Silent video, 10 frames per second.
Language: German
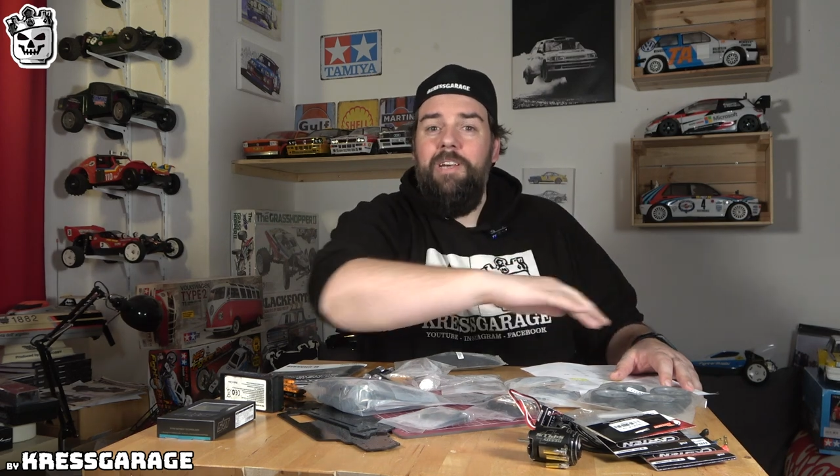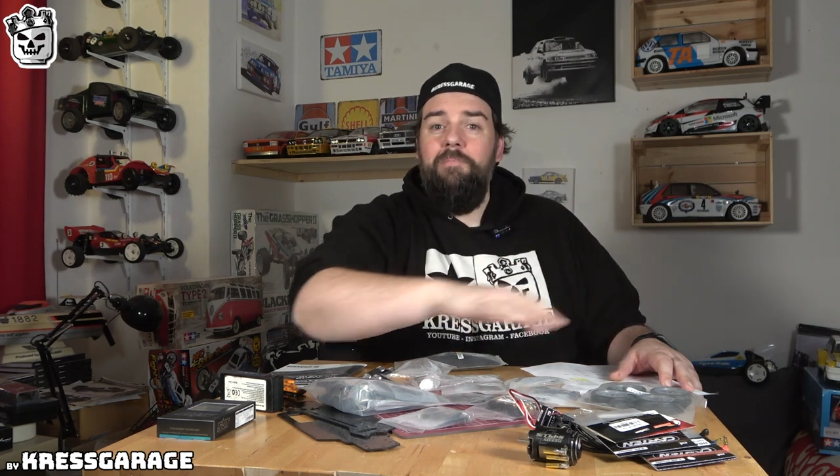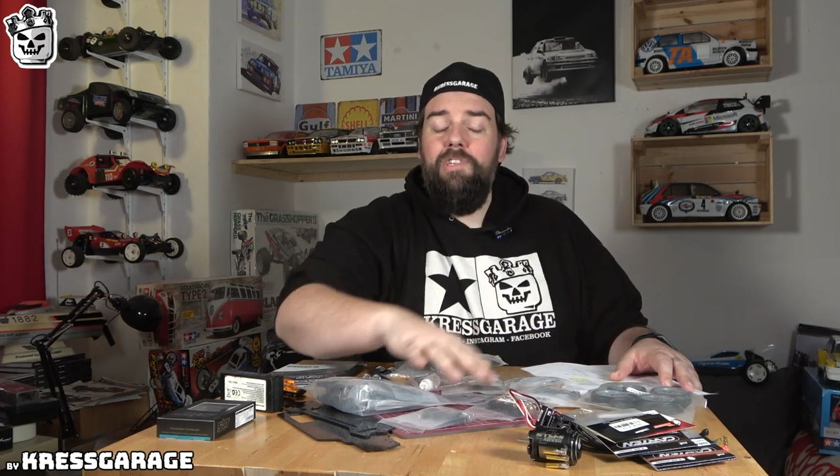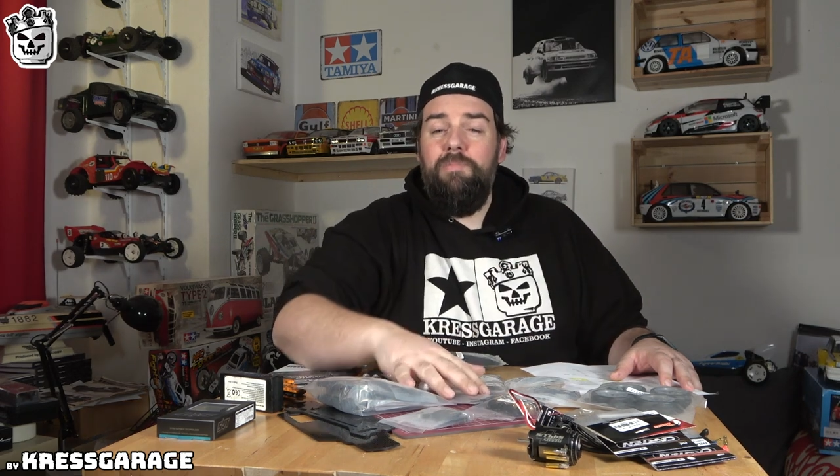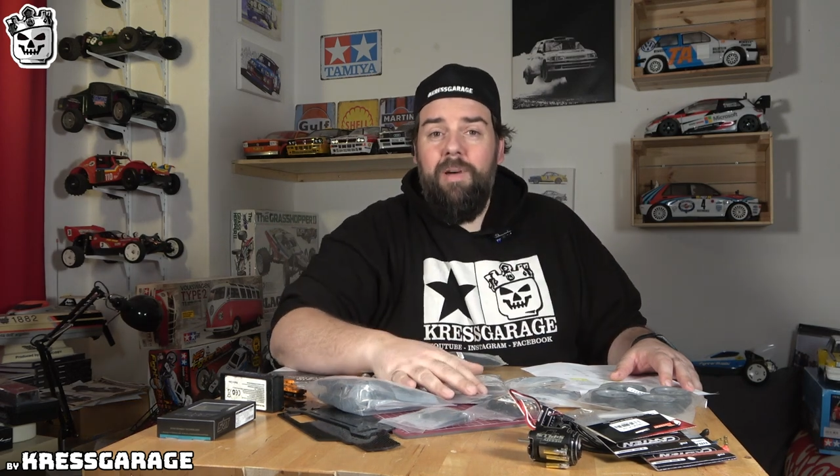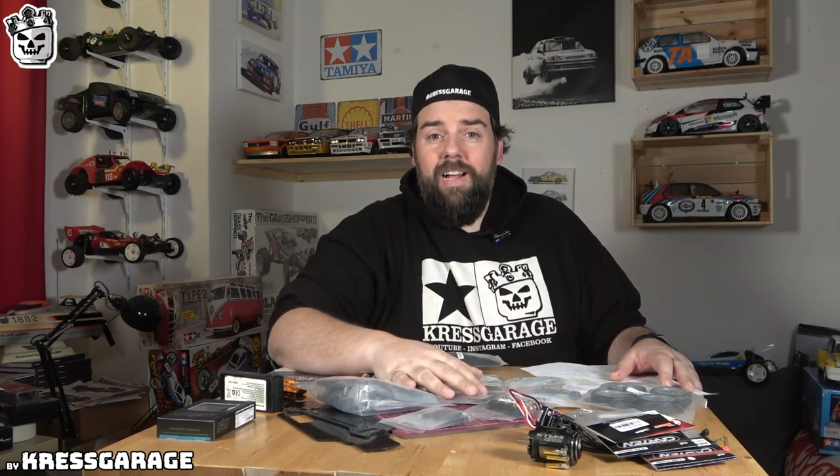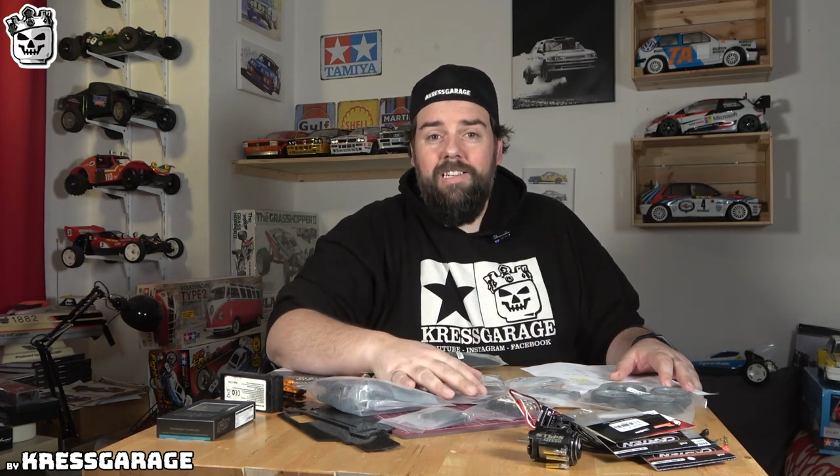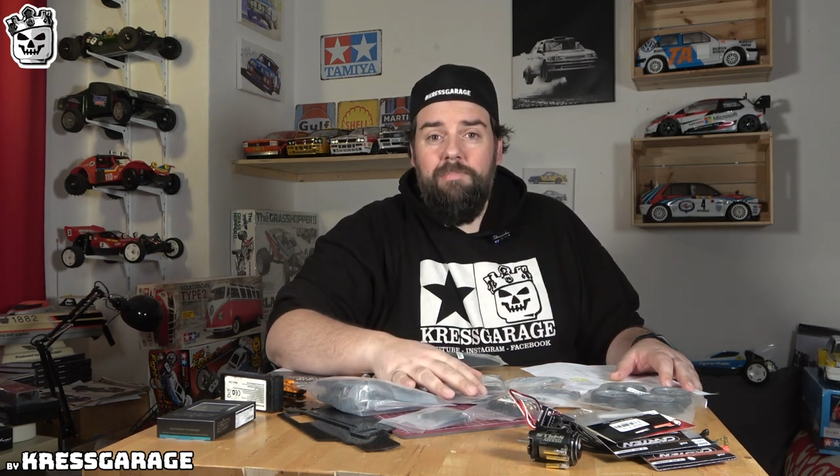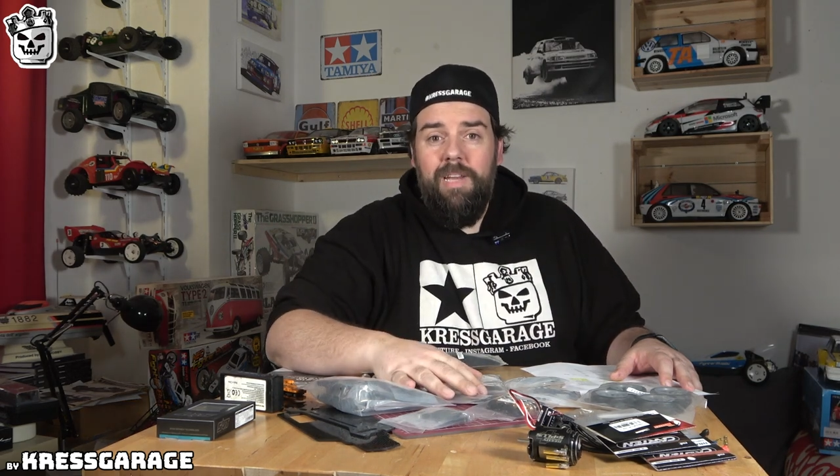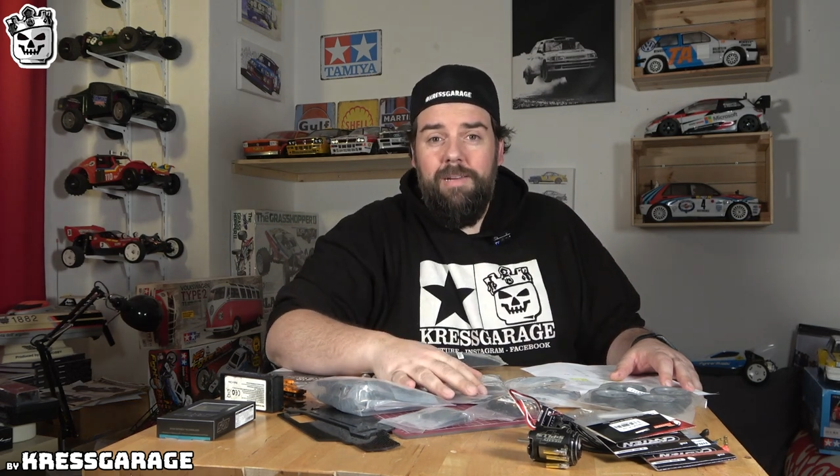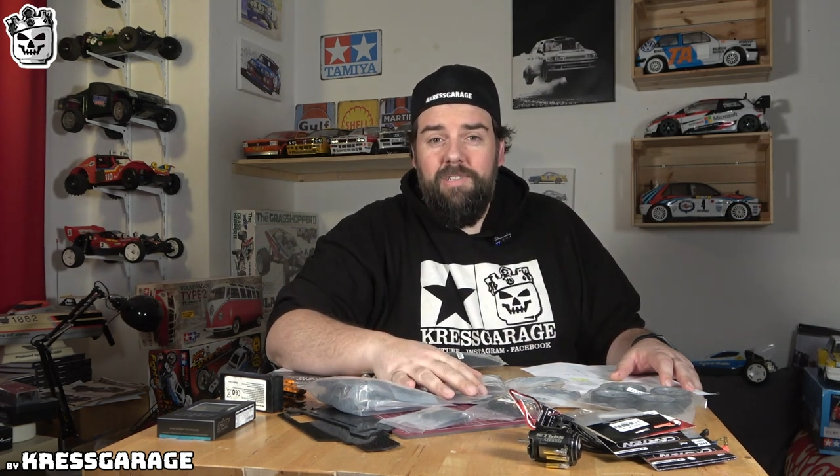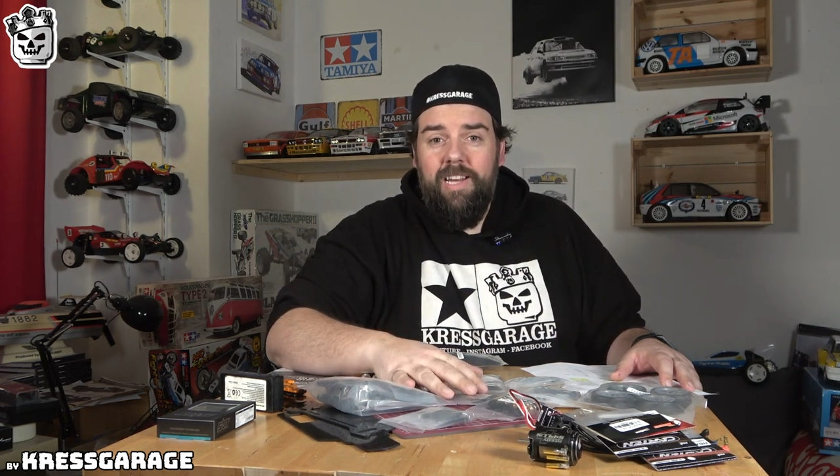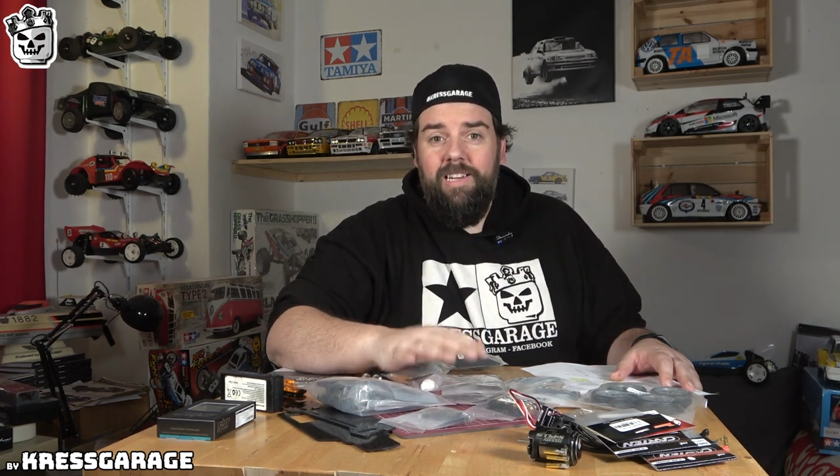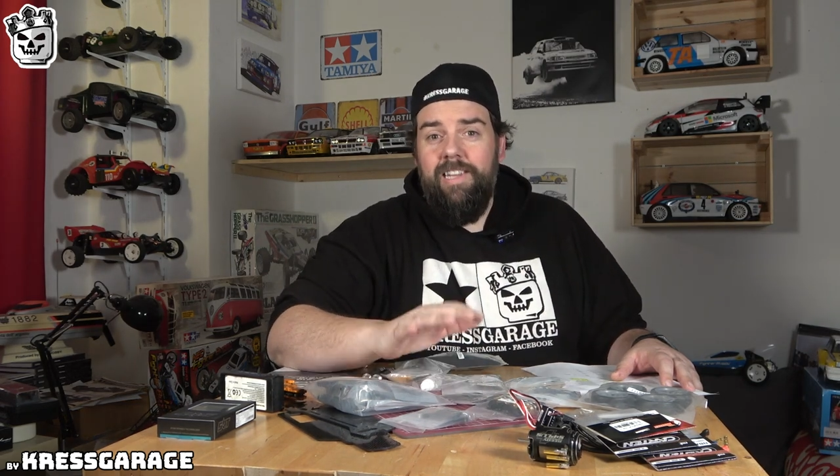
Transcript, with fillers: Bis bald, bleibt dran.